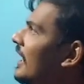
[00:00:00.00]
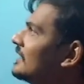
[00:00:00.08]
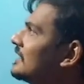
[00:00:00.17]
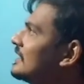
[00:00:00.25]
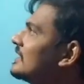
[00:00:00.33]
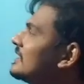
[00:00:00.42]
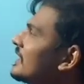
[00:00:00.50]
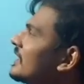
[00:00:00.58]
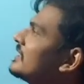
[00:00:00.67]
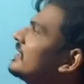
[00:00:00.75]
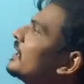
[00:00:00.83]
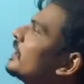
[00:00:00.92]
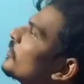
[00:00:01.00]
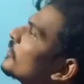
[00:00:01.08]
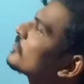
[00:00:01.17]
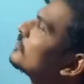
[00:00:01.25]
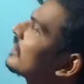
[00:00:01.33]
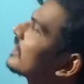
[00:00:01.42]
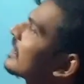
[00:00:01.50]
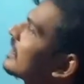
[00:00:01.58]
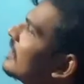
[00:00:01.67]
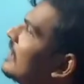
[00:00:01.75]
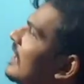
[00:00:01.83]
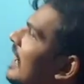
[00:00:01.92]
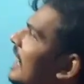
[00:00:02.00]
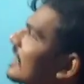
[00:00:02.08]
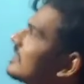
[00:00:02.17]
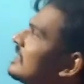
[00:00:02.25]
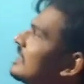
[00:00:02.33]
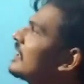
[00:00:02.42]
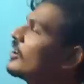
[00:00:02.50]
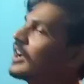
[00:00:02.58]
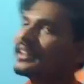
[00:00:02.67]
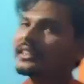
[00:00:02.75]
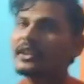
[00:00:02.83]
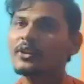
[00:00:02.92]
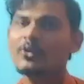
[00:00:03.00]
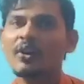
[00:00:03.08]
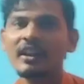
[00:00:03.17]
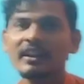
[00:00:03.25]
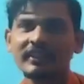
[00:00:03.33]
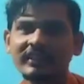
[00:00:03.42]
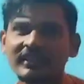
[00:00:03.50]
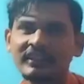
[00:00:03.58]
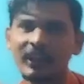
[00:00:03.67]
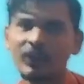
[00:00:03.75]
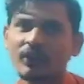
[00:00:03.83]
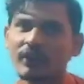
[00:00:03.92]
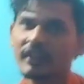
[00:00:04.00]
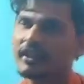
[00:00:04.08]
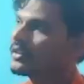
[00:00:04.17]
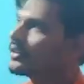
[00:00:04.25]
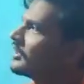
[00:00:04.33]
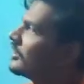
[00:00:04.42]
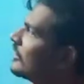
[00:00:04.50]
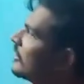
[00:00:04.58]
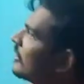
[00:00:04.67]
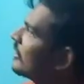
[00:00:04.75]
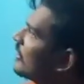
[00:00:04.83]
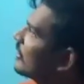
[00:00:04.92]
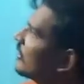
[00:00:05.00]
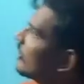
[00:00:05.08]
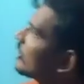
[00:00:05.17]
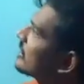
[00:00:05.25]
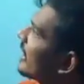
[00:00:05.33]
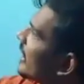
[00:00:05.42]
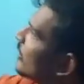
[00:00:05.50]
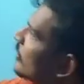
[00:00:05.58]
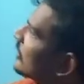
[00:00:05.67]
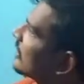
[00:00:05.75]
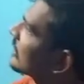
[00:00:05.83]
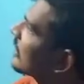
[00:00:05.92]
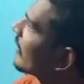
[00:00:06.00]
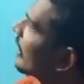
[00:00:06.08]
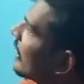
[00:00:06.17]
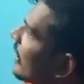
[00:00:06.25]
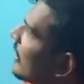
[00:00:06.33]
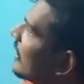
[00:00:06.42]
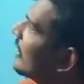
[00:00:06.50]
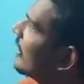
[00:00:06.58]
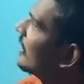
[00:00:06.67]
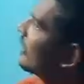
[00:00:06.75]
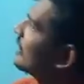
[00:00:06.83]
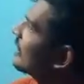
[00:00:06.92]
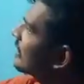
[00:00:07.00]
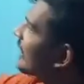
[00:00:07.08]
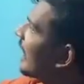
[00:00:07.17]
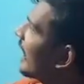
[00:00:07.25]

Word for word: చేసేసి ఇంకా సీరియల్లో వస్తుంటుంది కదా ఆడ సీరియల్లో అత్తకి కోడలు తిట్టింది అనుకోండి అసే ఎందుకు తిడతావే తిట్టకే